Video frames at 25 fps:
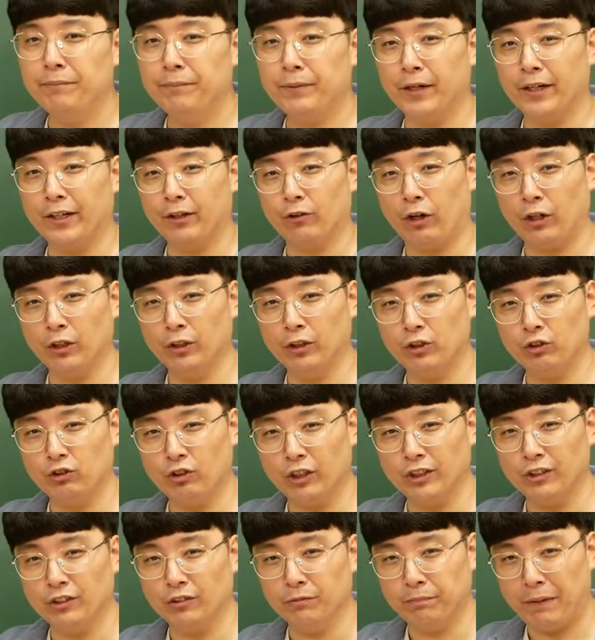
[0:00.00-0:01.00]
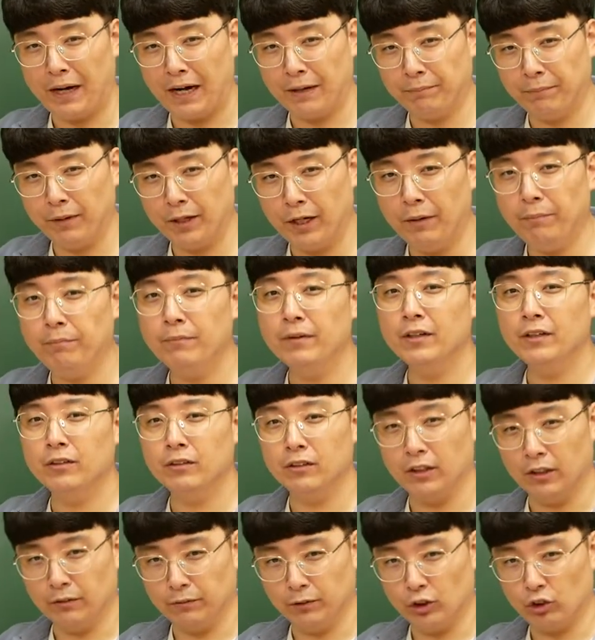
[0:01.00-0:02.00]
별의 광도를 구하는 방법
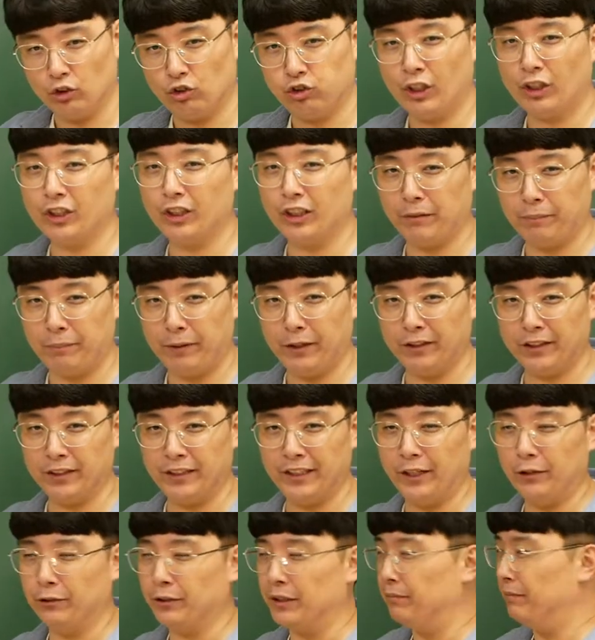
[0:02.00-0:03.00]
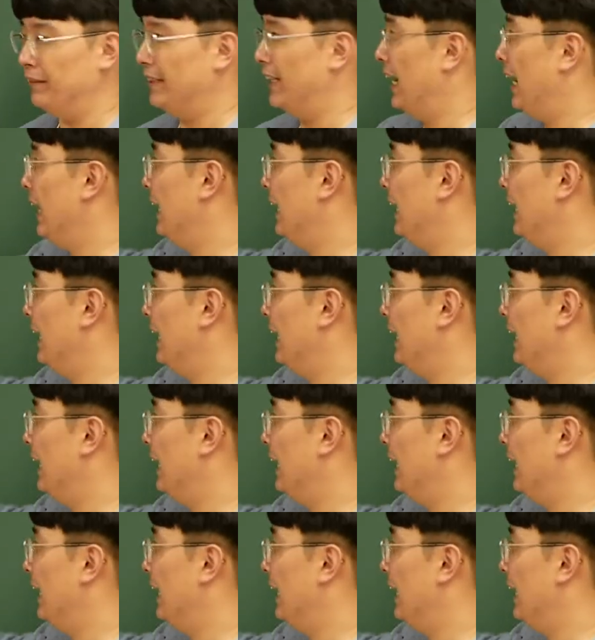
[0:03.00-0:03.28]
여러분들 중학교 때 배웠던 내용입니다